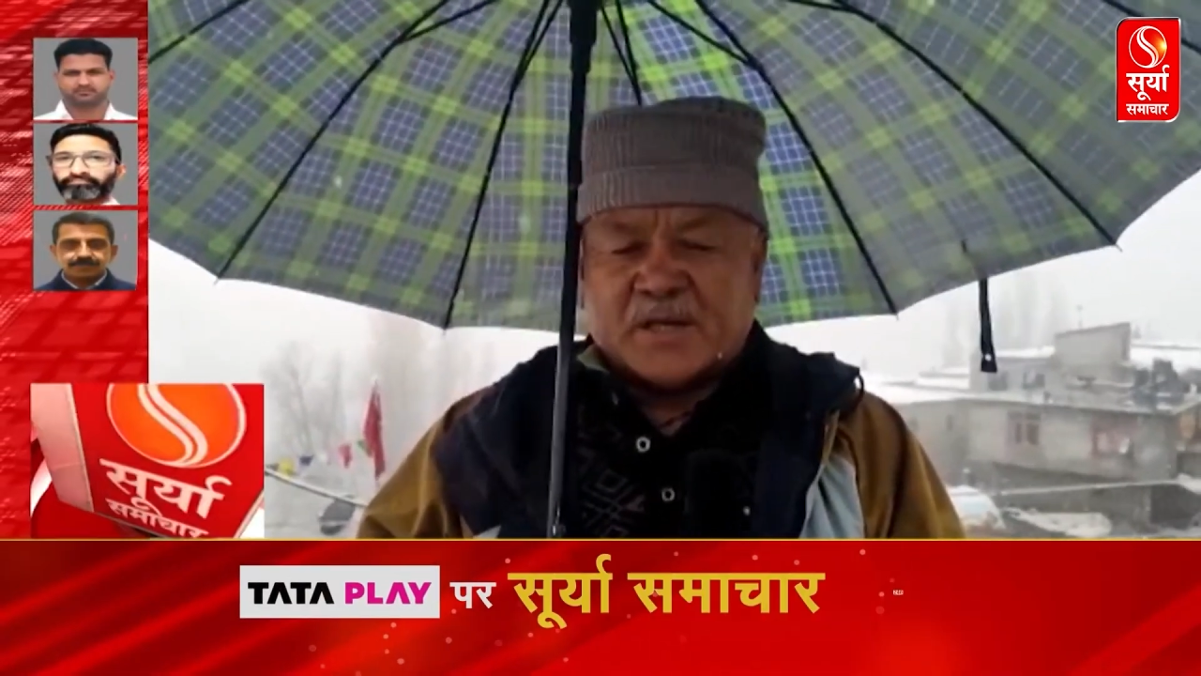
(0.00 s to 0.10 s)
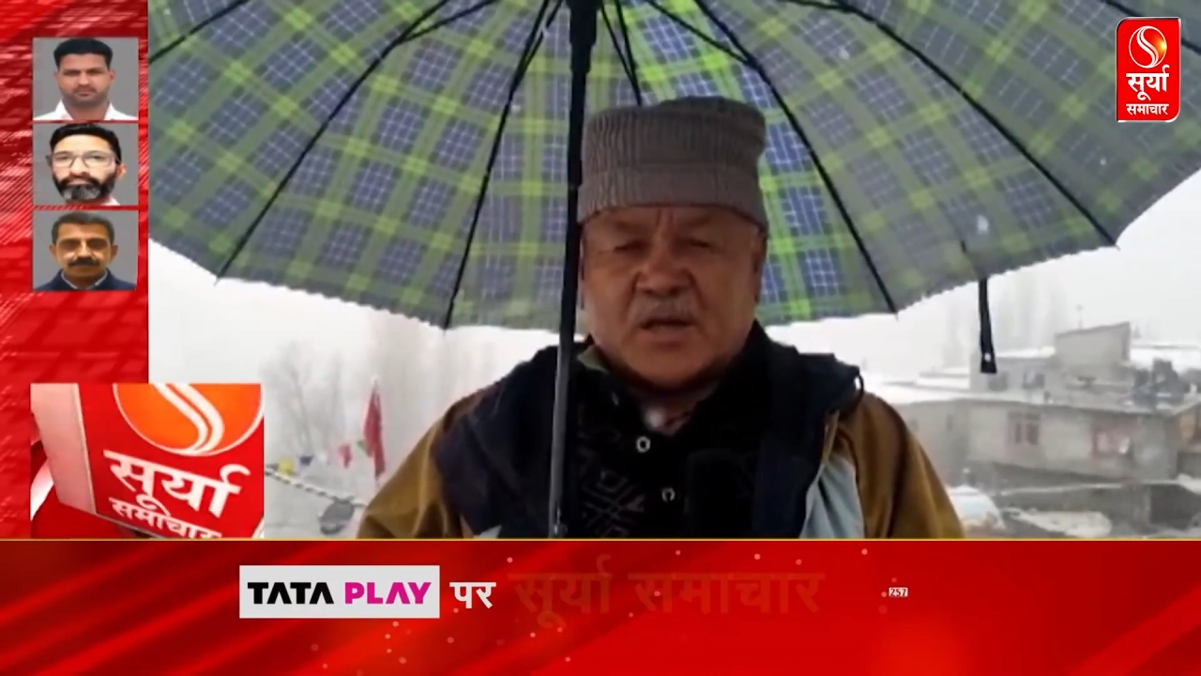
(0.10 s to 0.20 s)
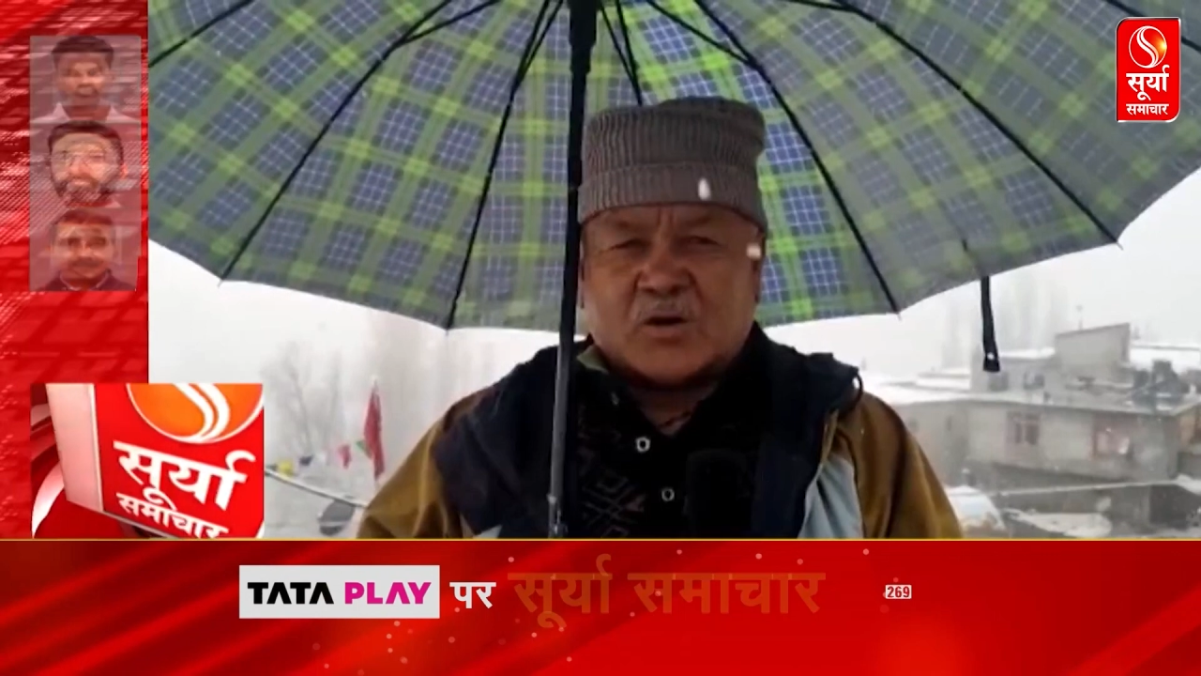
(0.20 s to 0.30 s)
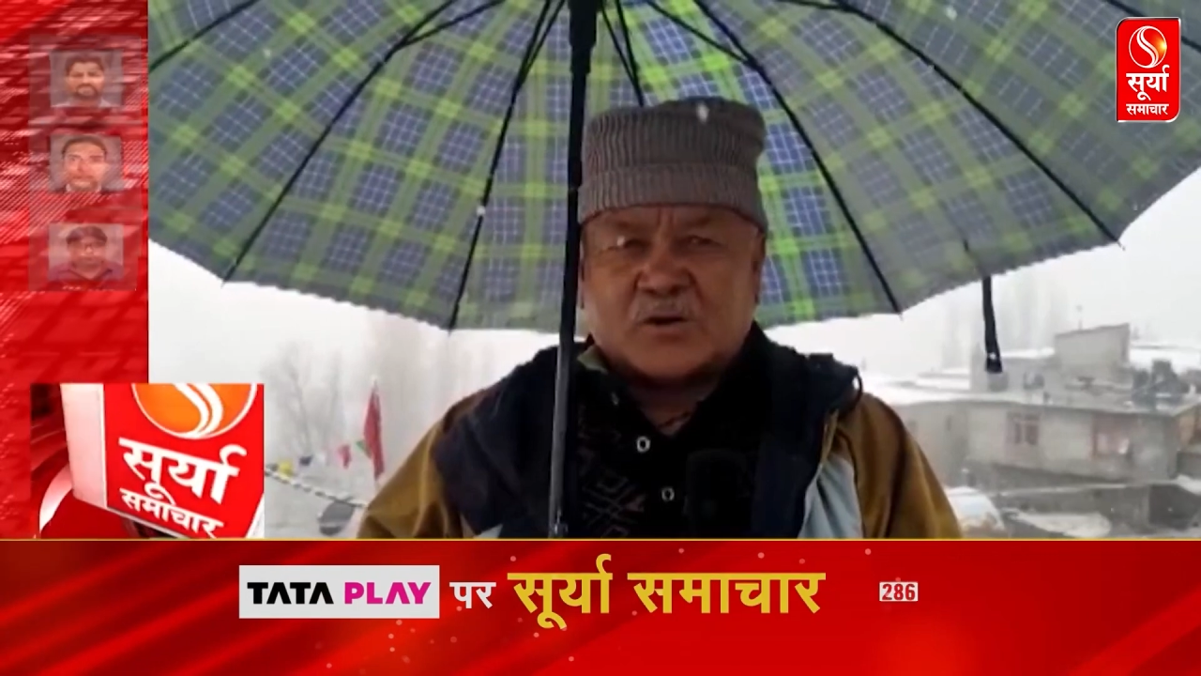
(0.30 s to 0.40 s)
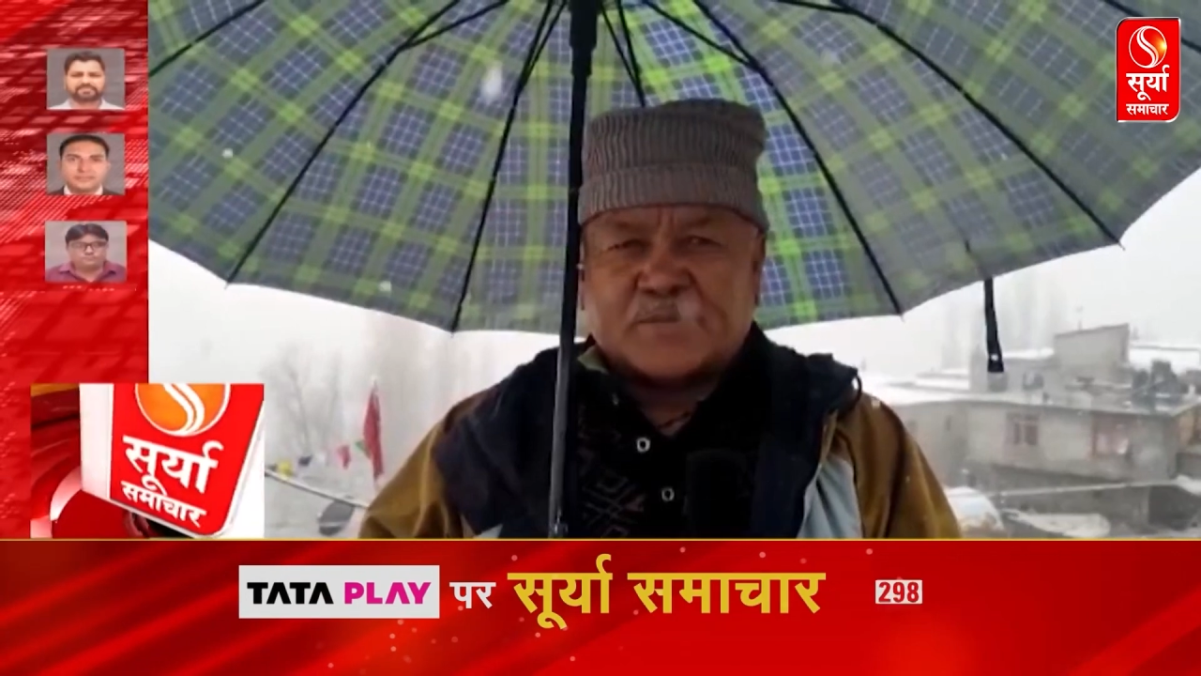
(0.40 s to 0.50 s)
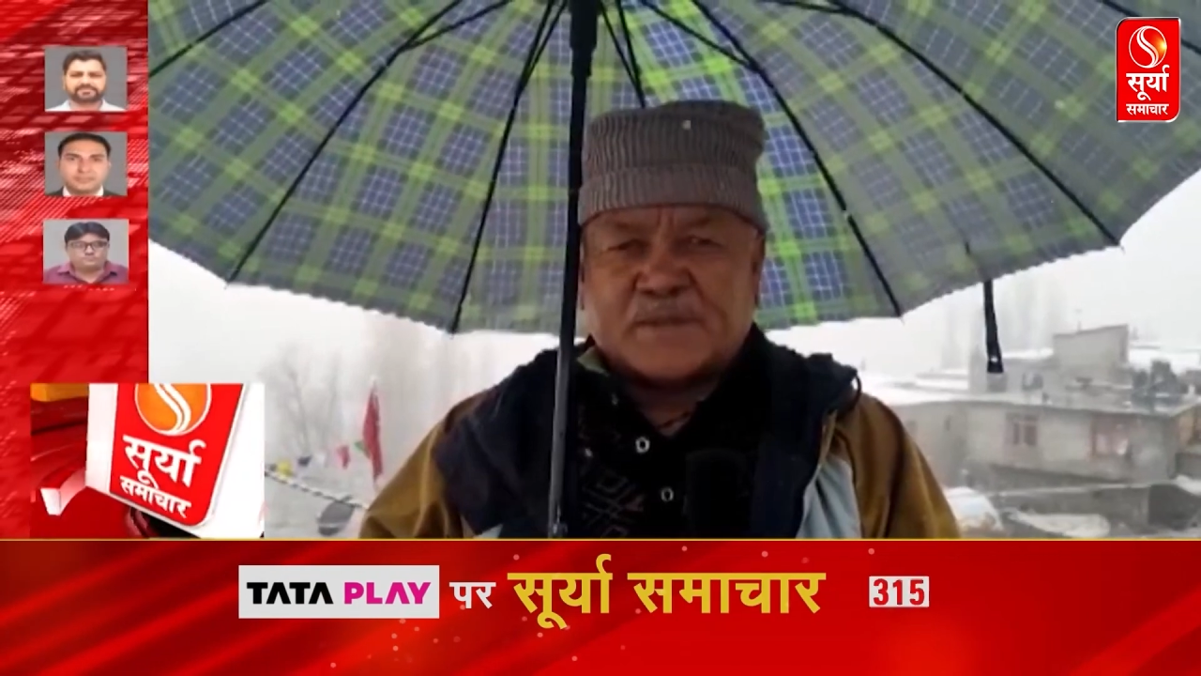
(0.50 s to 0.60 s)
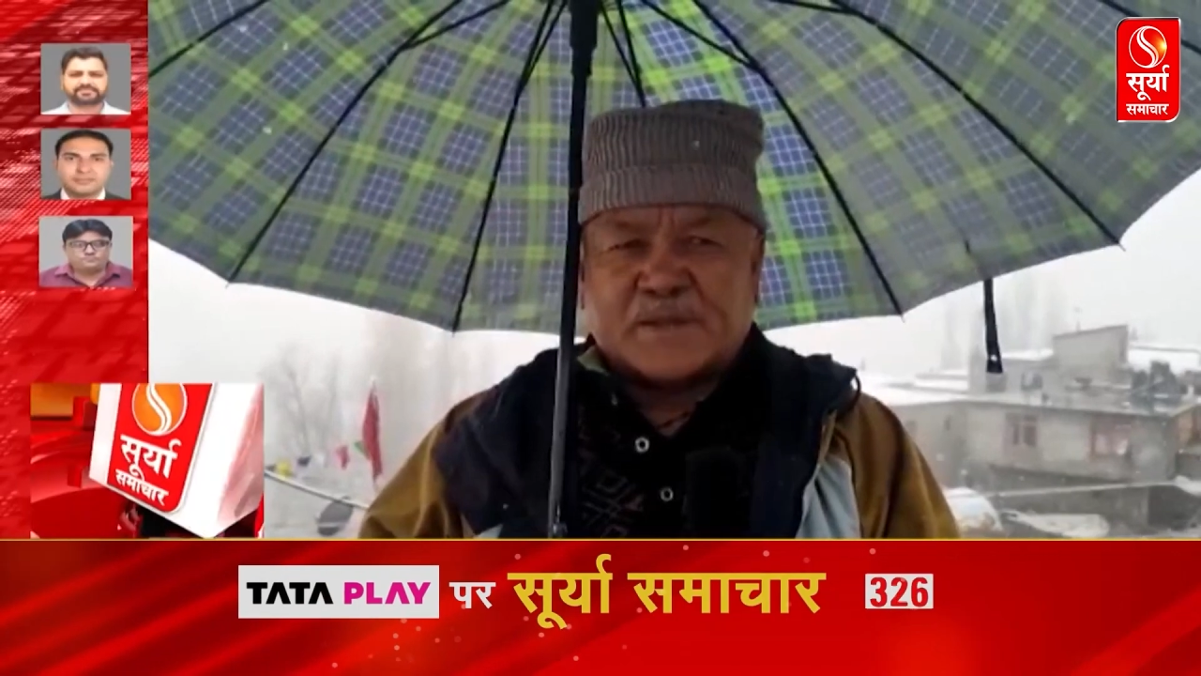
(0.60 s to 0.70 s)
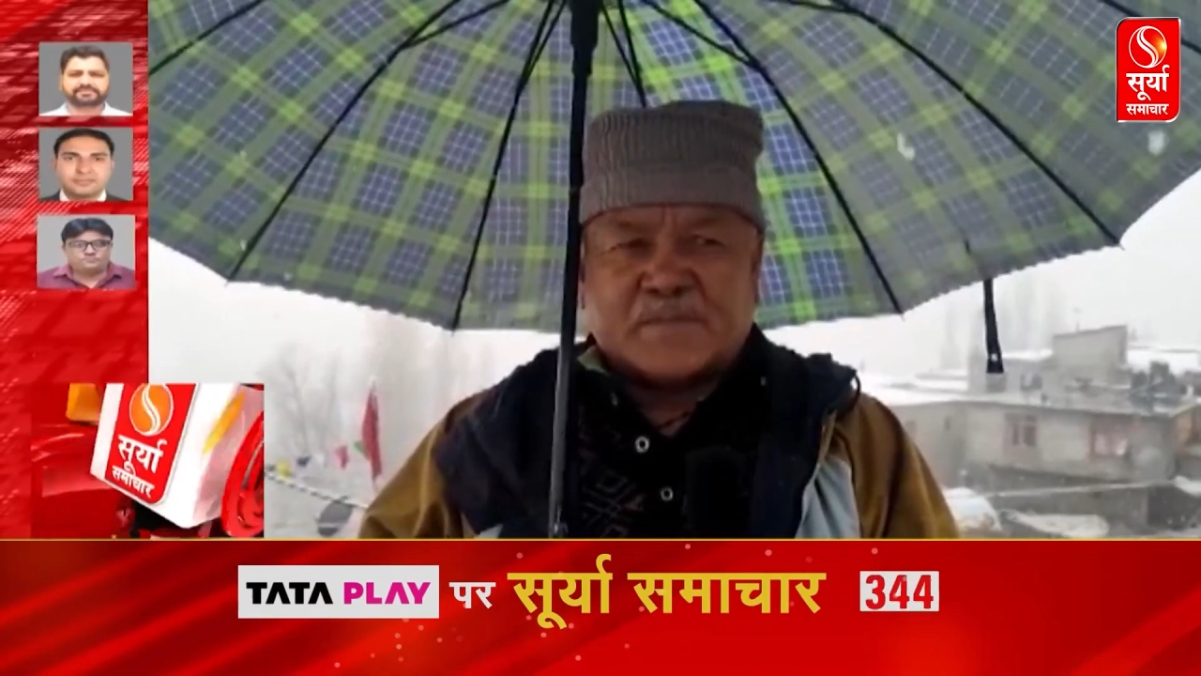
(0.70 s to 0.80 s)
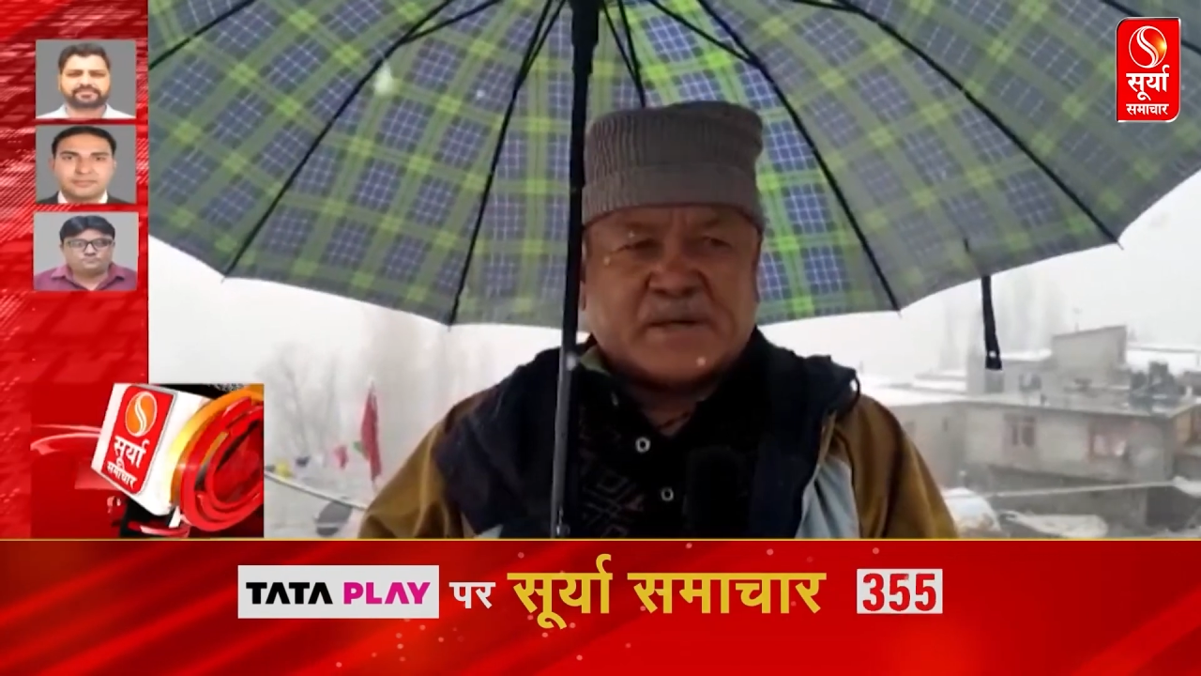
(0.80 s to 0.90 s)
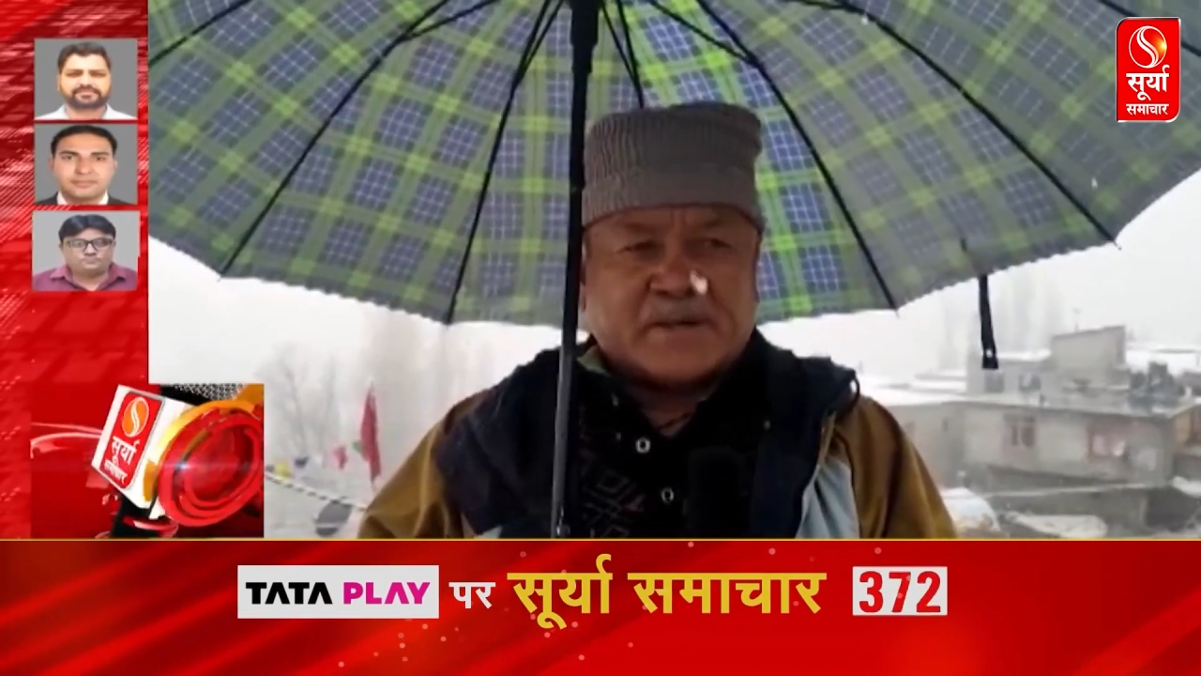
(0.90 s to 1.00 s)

लाहौल स्पीति में